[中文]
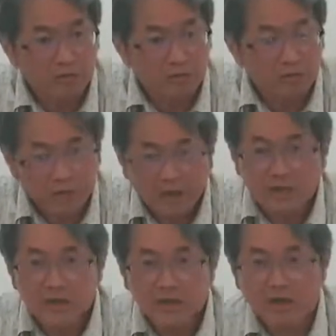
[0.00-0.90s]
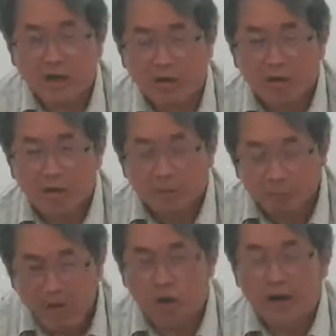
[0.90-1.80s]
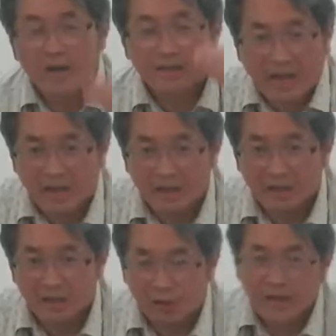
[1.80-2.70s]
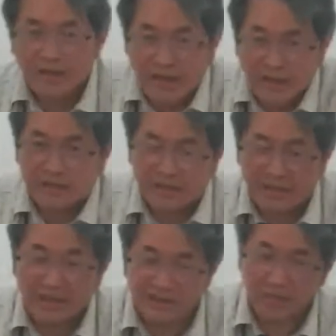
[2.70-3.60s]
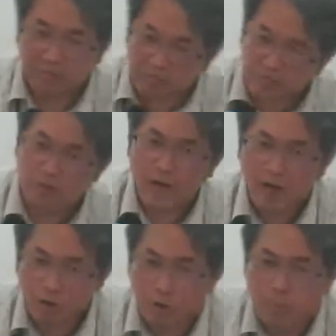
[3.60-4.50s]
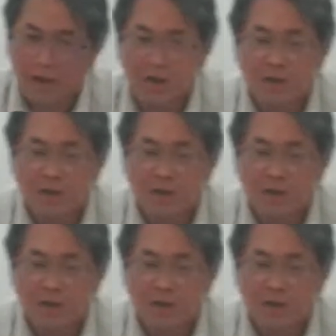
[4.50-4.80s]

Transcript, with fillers: 当然更好，要让人谈，让咱家己的人谈，不是更较好吗？